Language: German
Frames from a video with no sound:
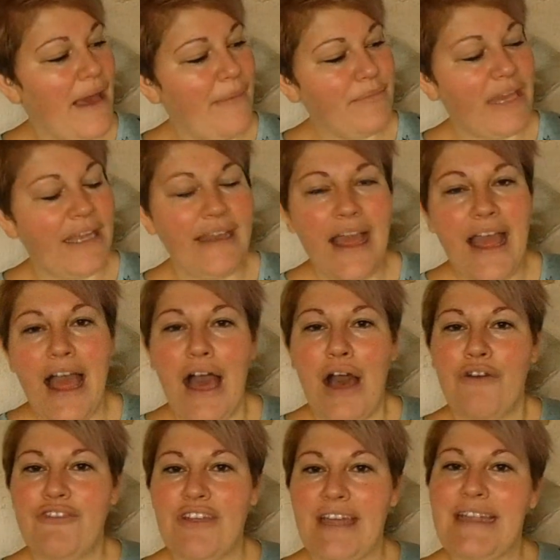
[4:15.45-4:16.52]
Habe dann
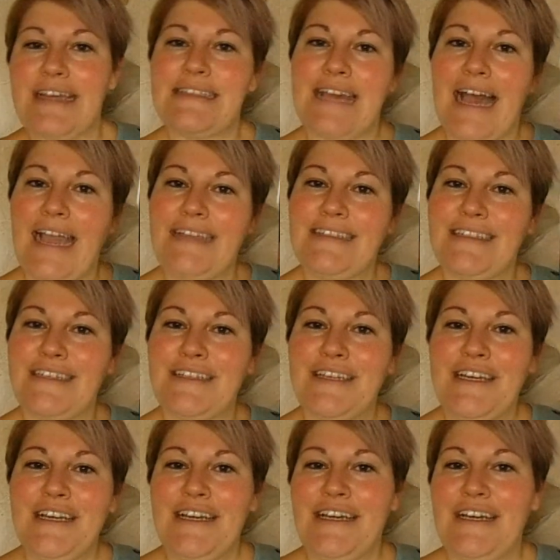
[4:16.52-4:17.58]
auf seiner Seite
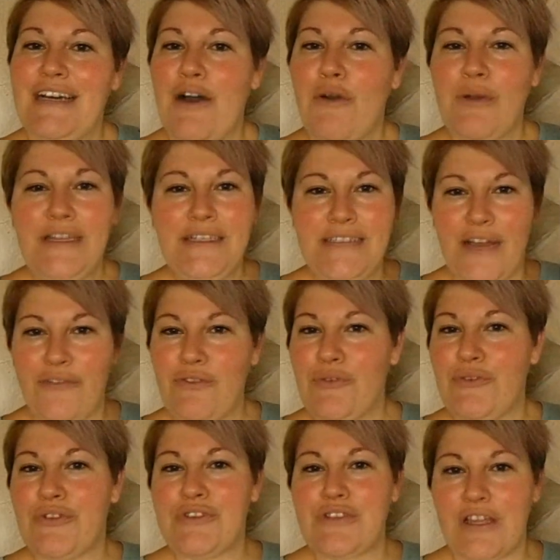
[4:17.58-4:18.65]
äh, auch
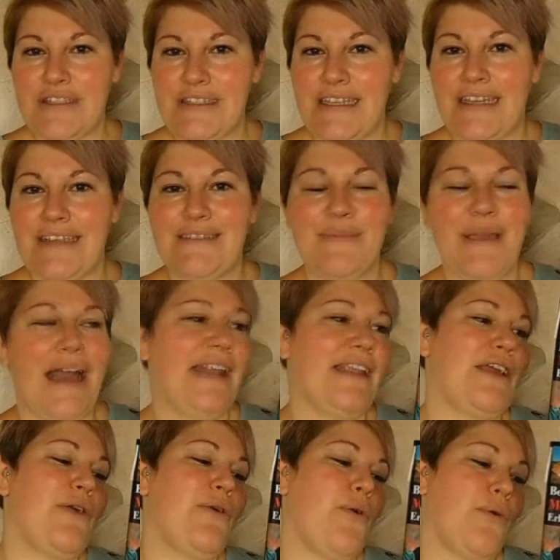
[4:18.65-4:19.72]
Interviews und sonstiges mir
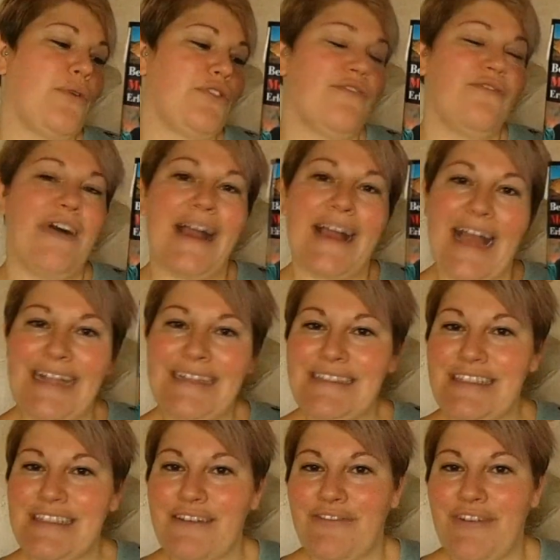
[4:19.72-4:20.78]
angeguckt und war
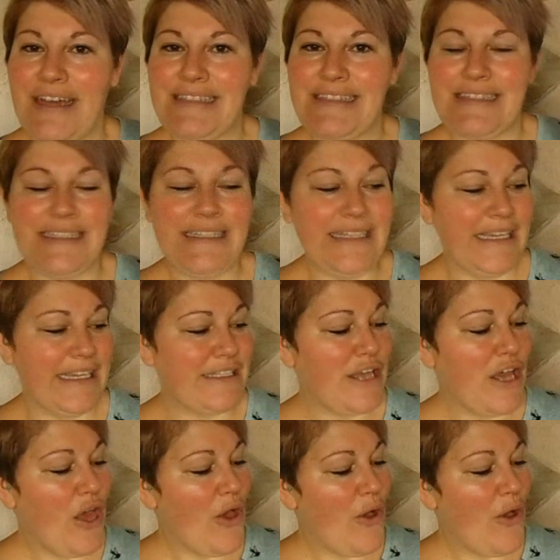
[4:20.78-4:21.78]
ganz fasziniert